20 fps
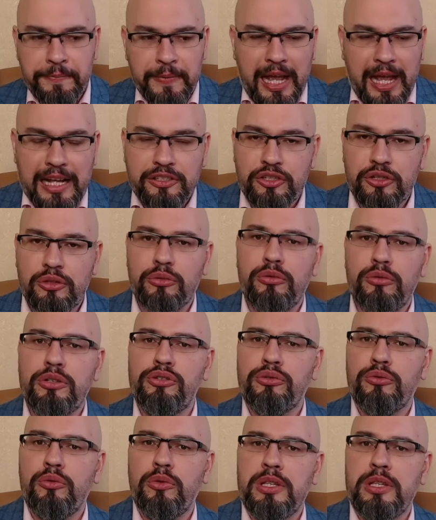
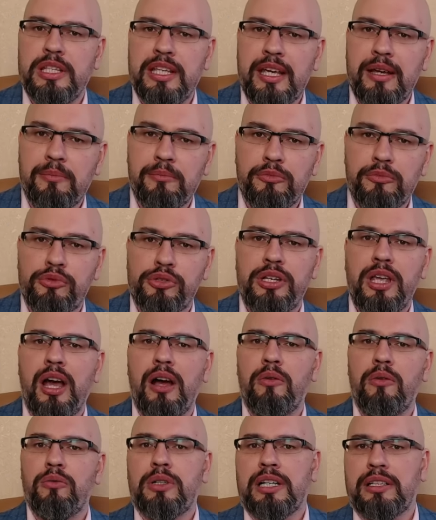отсрочку те
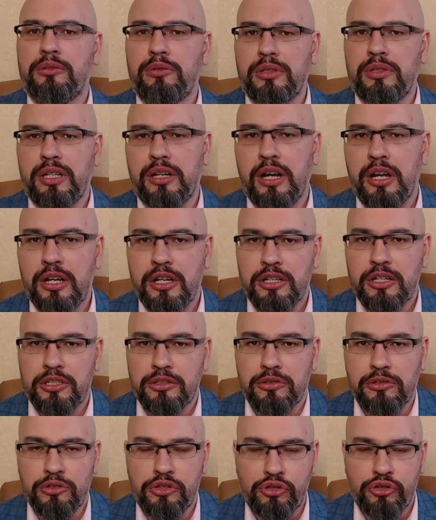мужья, у которых
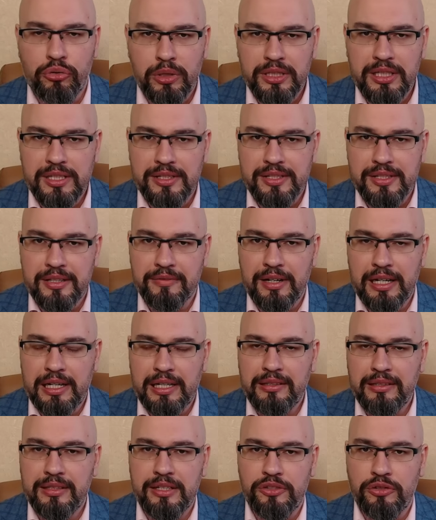Э, жены с
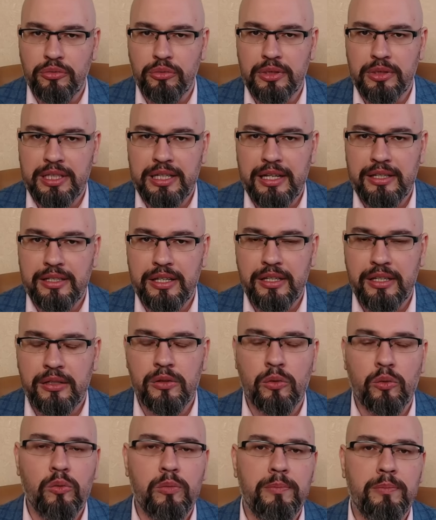инвалидностью третьей
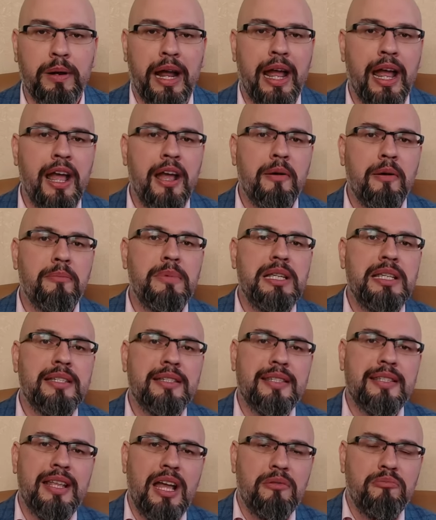группы. Мы не
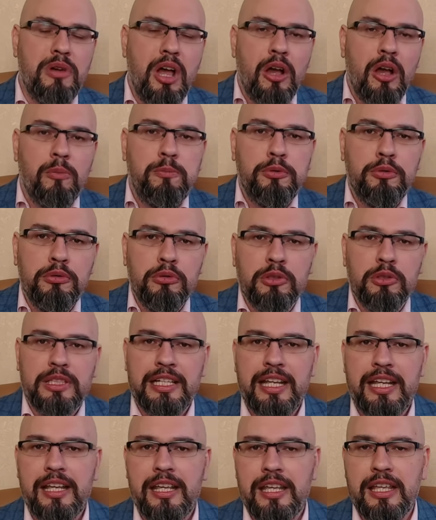знаем, будут
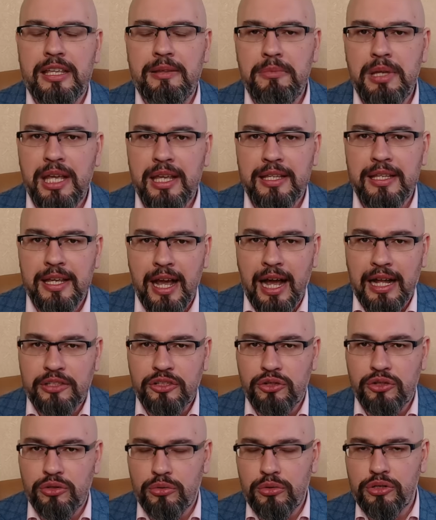ли иметь
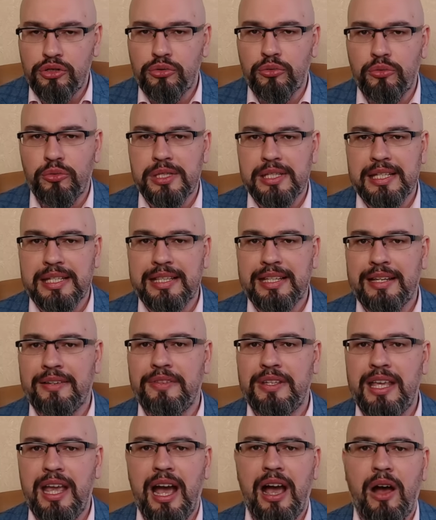отсрочку
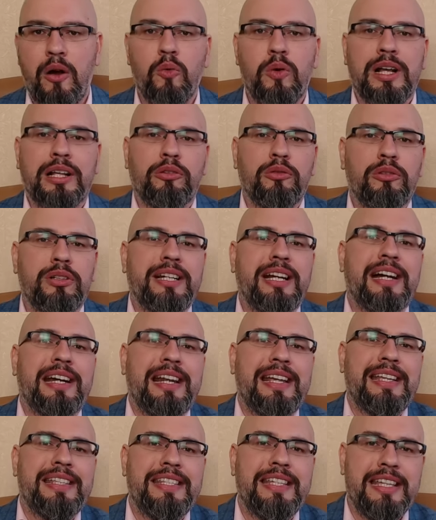сыновья, у которых
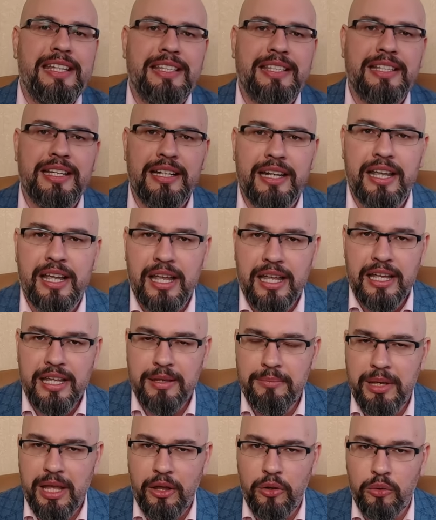родители
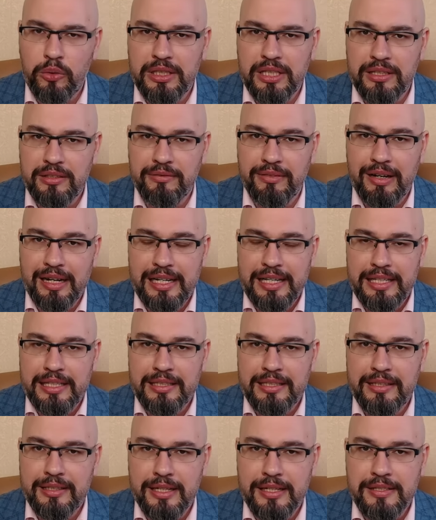имеют
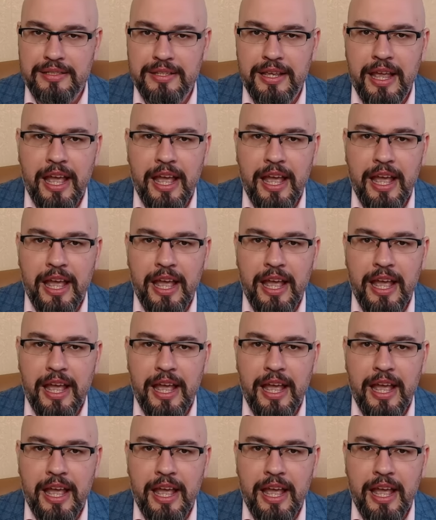инвалидность.